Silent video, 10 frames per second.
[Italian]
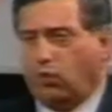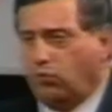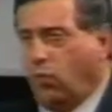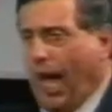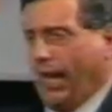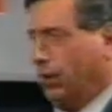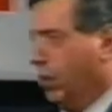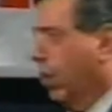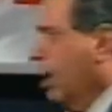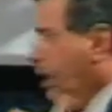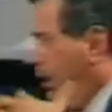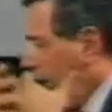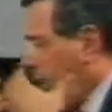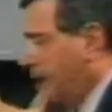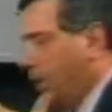sguardo, la
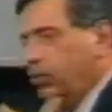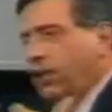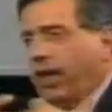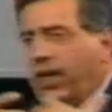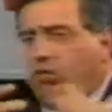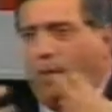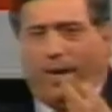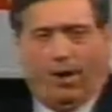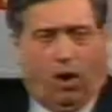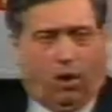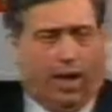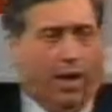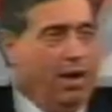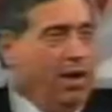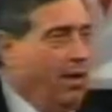gente udiva le sue
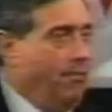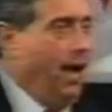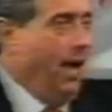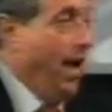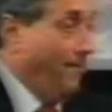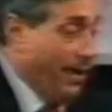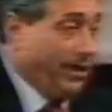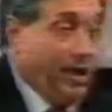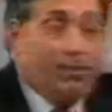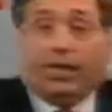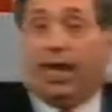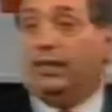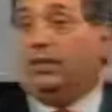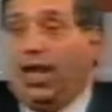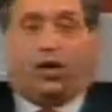parole. Ma perché?
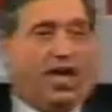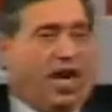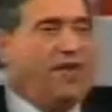Perché Dio si era